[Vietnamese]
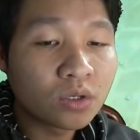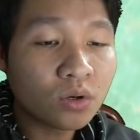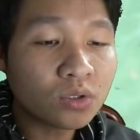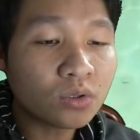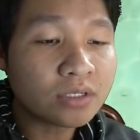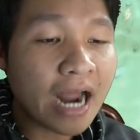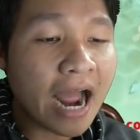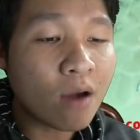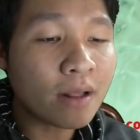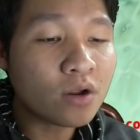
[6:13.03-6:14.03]
cút cút
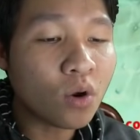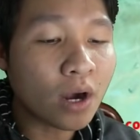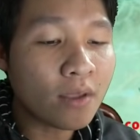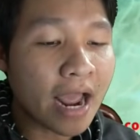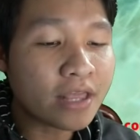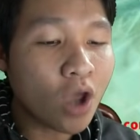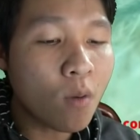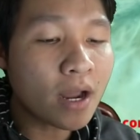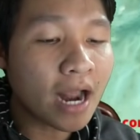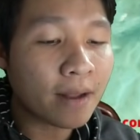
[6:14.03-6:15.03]
ra không thấy con cua nào vậy
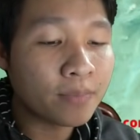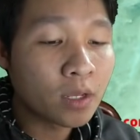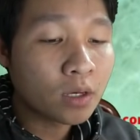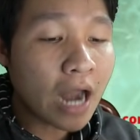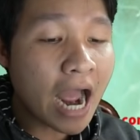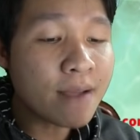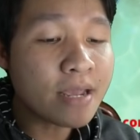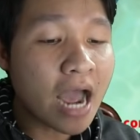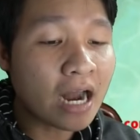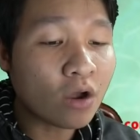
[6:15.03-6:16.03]
trốn hết à đấy
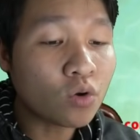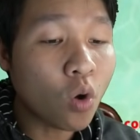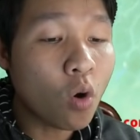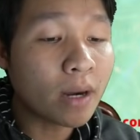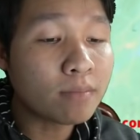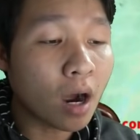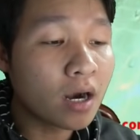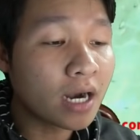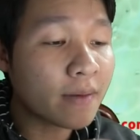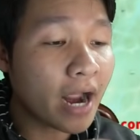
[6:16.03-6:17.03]
bây giờ là con cua mình bự
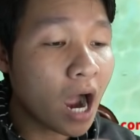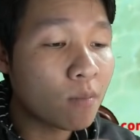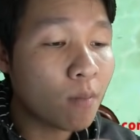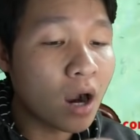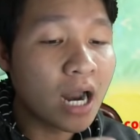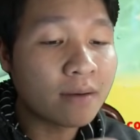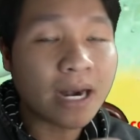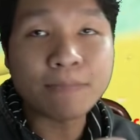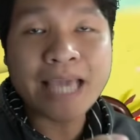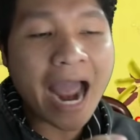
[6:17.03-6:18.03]
lên các bạn không bự lên mà
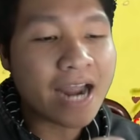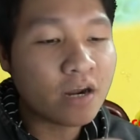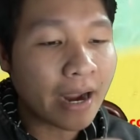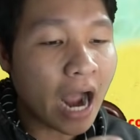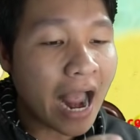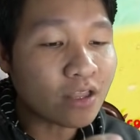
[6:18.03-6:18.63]
đẹp trai nữa bạn